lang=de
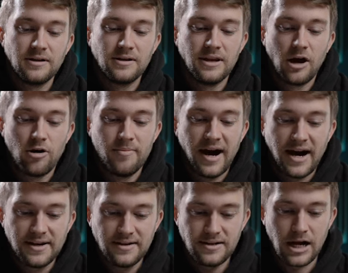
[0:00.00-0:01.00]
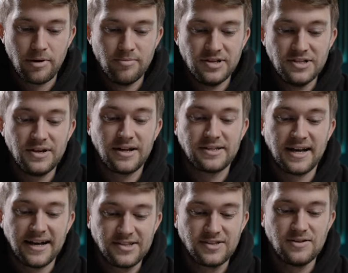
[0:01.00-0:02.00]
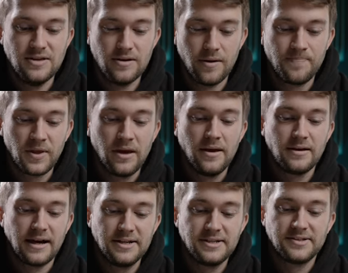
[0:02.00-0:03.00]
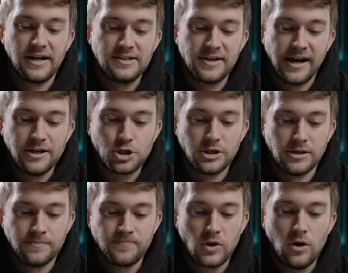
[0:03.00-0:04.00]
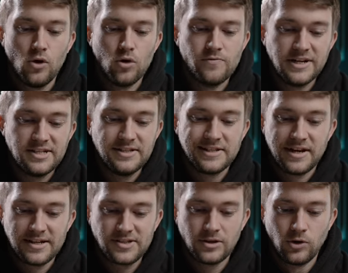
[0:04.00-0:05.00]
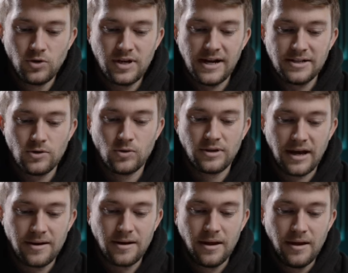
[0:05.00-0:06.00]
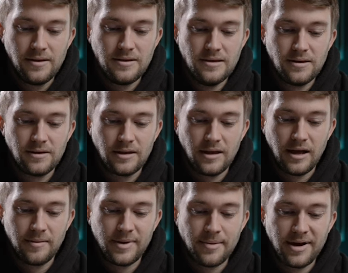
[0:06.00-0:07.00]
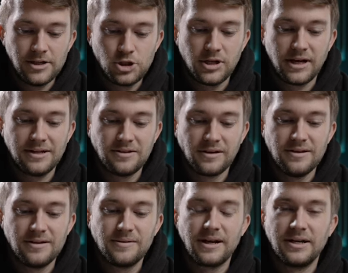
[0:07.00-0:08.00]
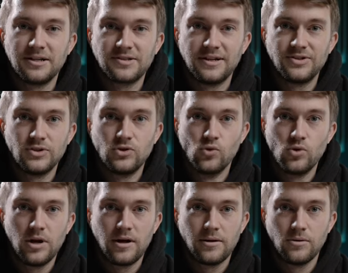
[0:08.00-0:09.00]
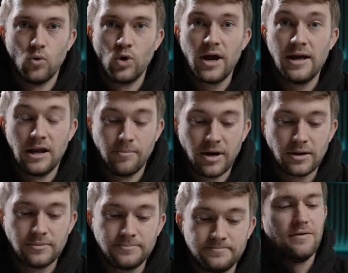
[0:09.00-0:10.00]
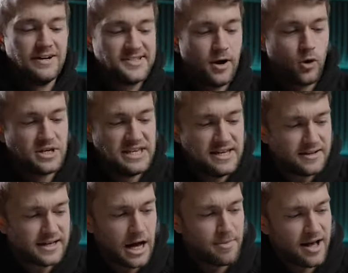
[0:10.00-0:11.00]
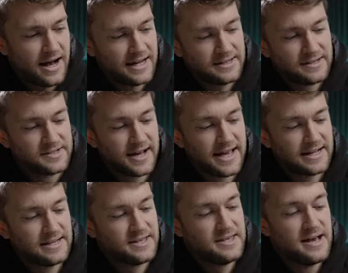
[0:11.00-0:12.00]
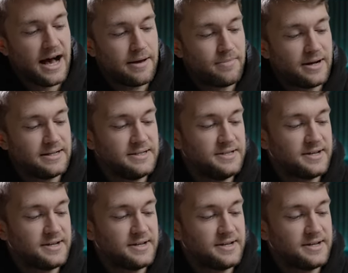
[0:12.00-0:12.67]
äh, genauer behandeln. Aber mit dieser Taste hier kann ich das Ganze einstellen. Und wenn ich diese Taste gedrückt halte und dann hier an meinem Einstellrad drehe, kann ich das Ganze dunkler oder heller machen. Was auch jede Kamera hat, ist eigentlich hier einmal die